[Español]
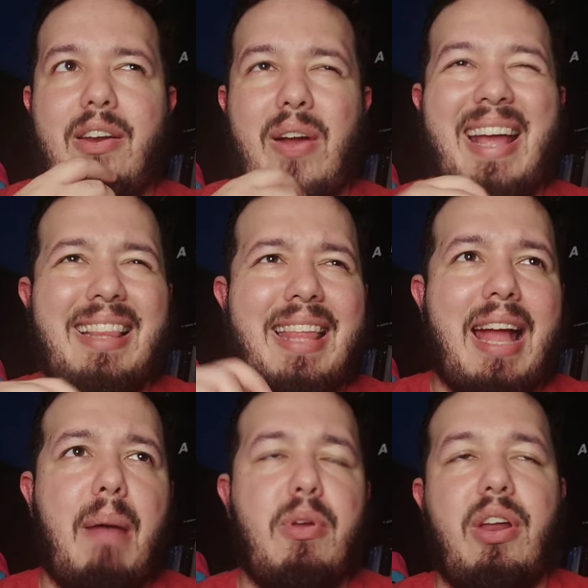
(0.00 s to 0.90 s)
Creo que este
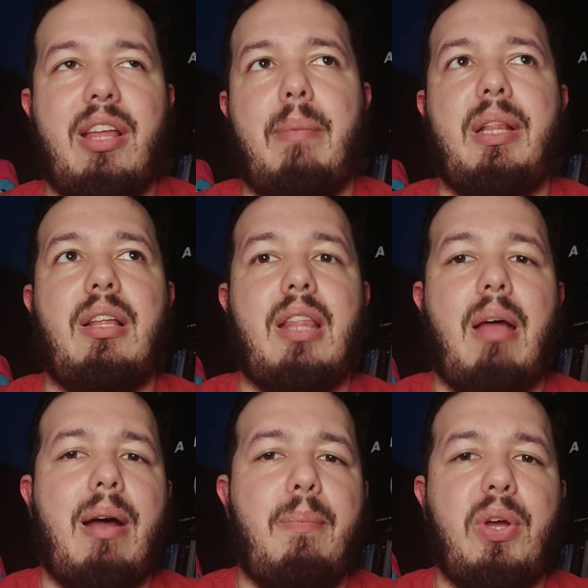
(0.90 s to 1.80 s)
cameo originalmente
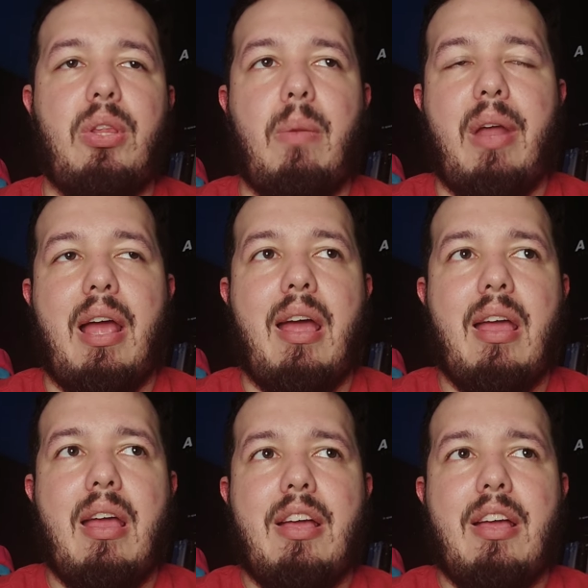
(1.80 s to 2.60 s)
estaba puesto para